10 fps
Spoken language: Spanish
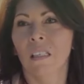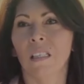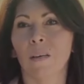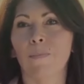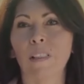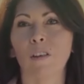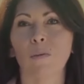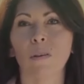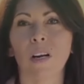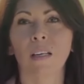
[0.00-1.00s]
Y de paso
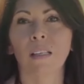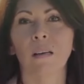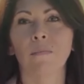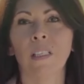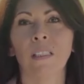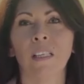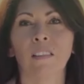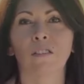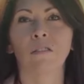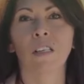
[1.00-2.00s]
borrarle esa mendiga
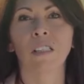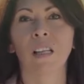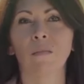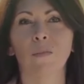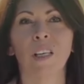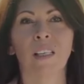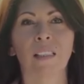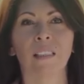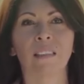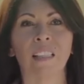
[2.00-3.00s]
sonrisa de muñeca
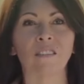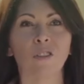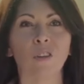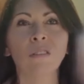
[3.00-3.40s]
que tanto